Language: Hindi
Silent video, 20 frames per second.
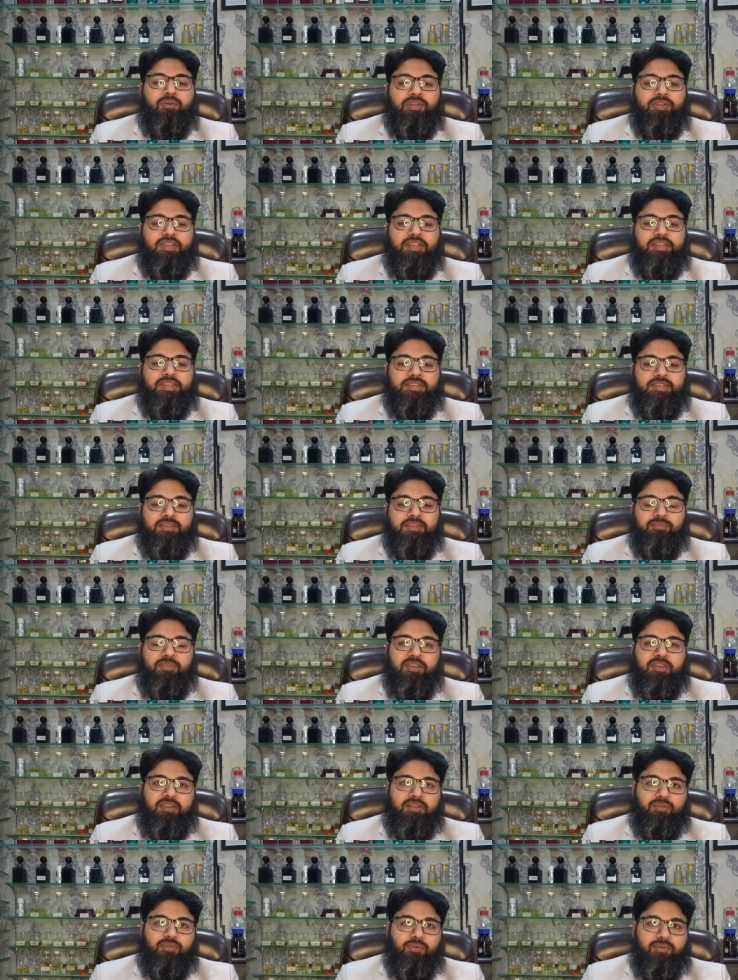और इसी
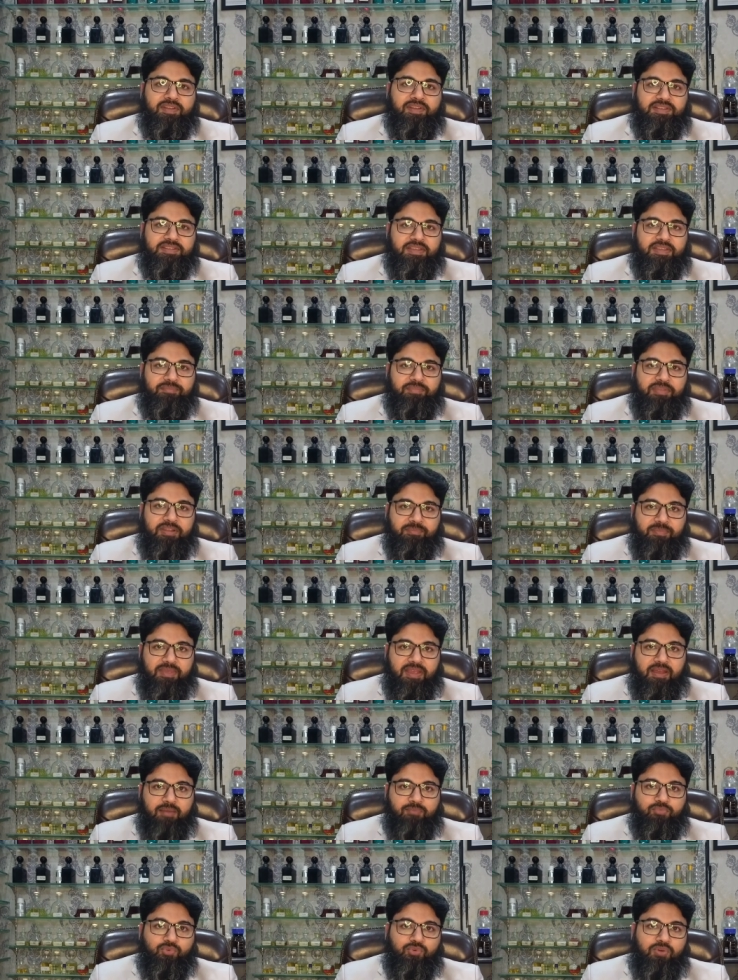में थोड़ा सा फिर मैं
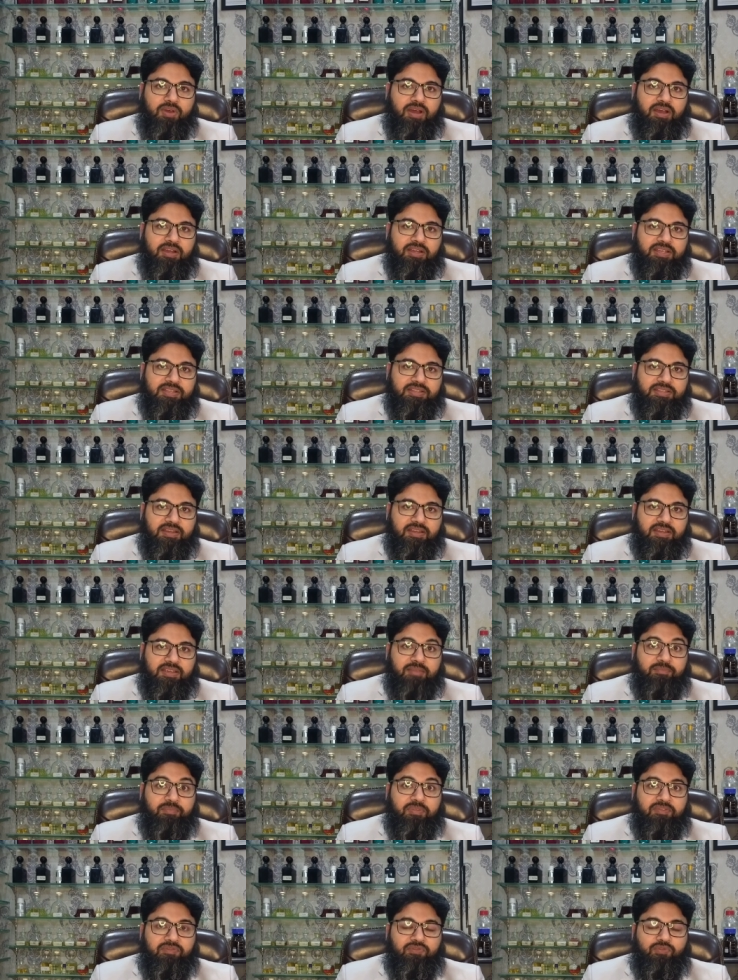आपको आगे
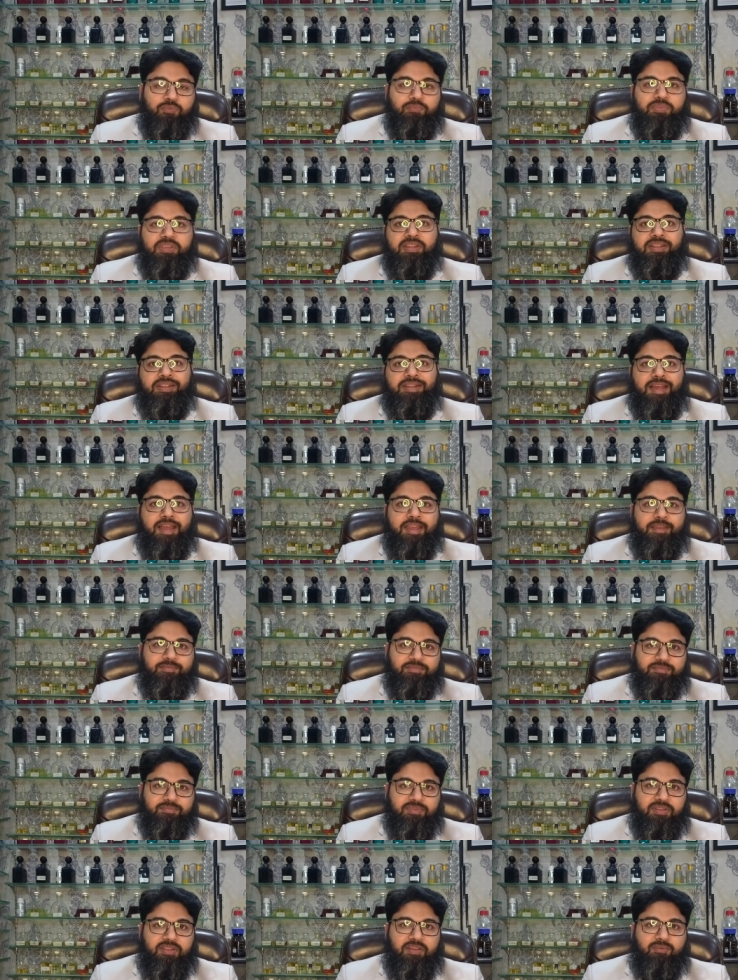जाके परफ्यूम की
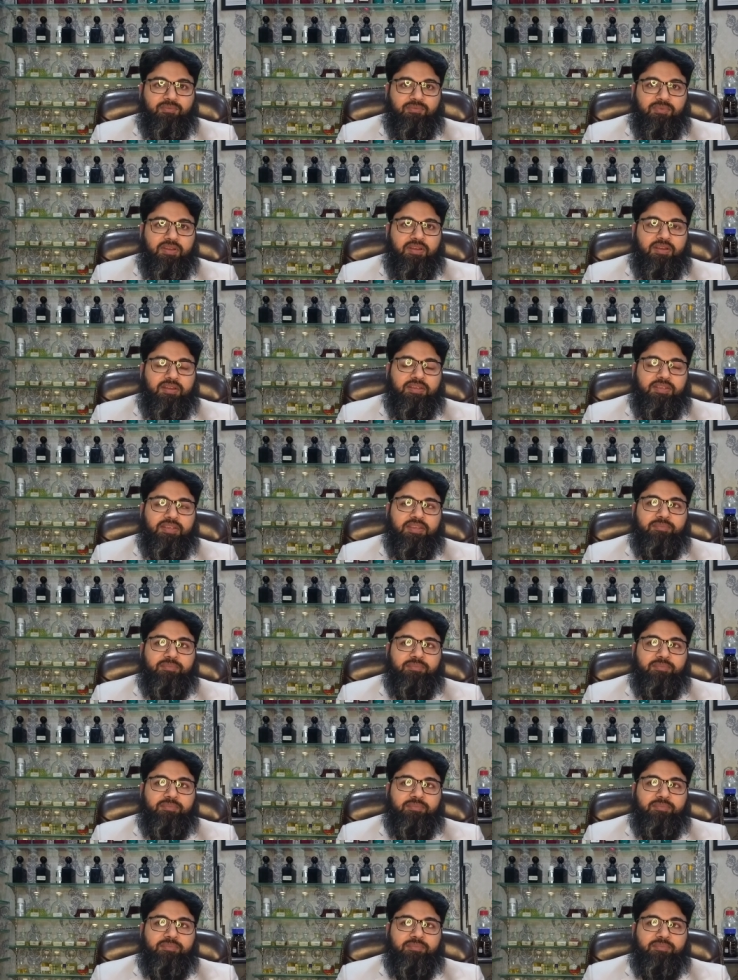टाइप्स बताऊंगा